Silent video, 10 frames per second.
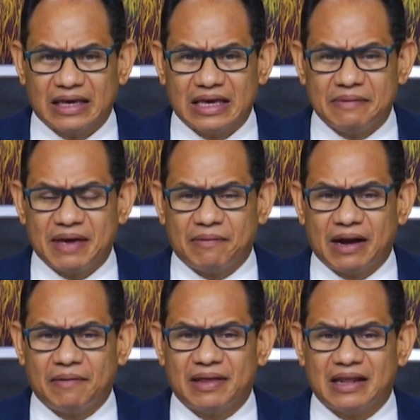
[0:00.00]
y me
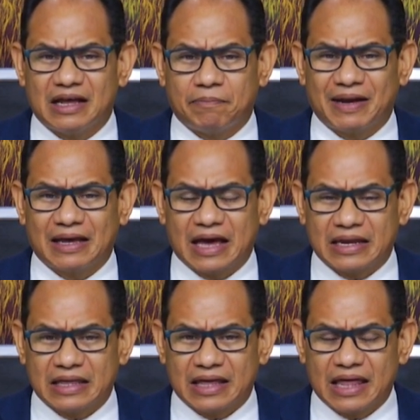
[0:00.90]
hablaba de las
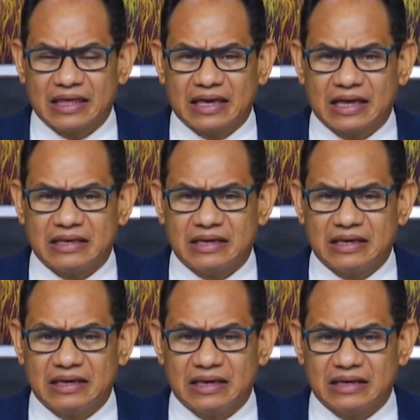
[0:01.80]
precariedades que
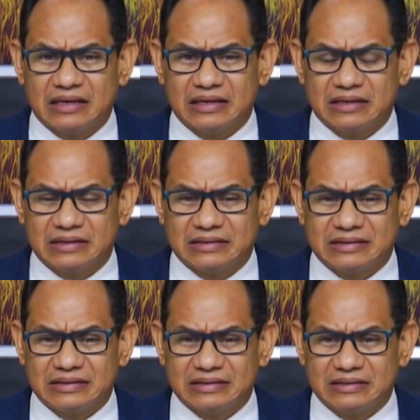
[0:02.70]
allí
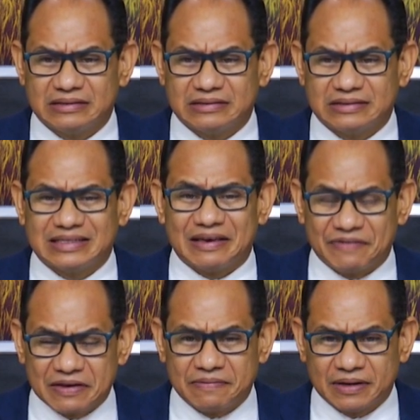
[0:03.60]
se
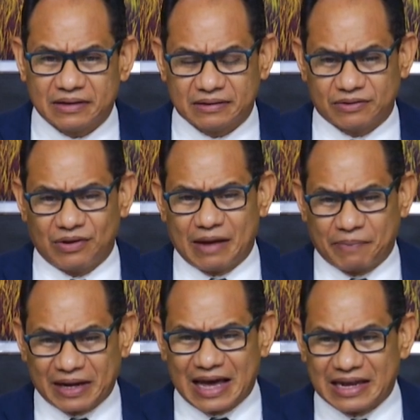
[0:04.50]
vive, con las
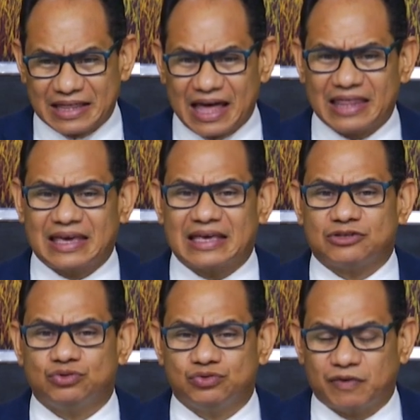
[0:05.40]
precariedades que
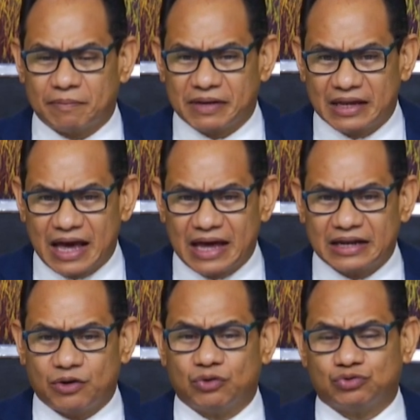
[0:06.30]
sus
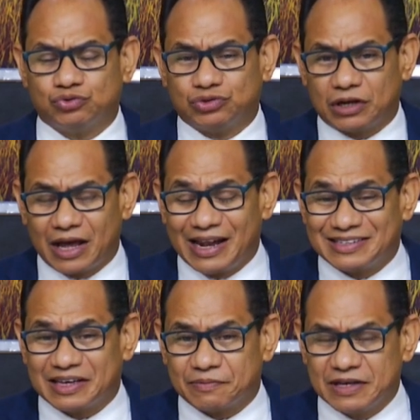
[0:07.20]
familiares o el
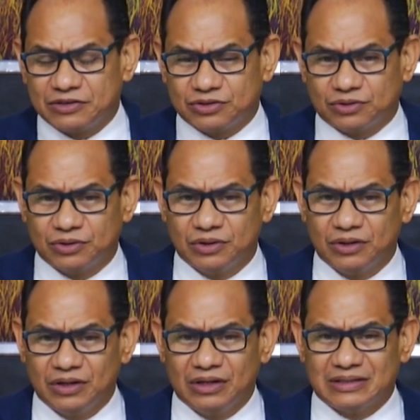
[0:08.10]
servicio
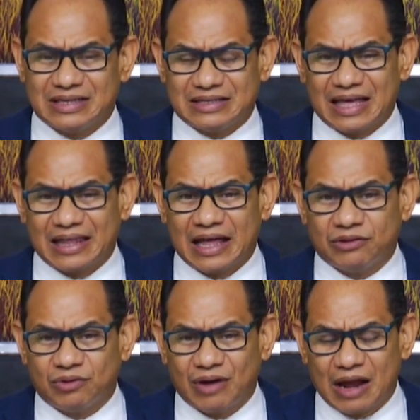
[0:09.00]
se está
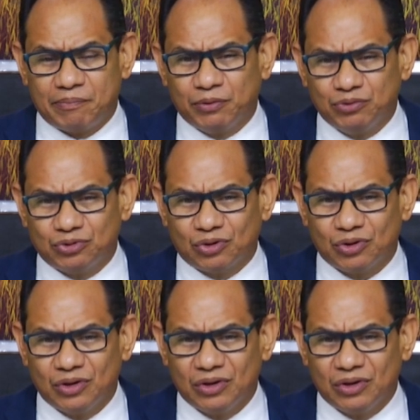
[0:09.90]
dando, al punto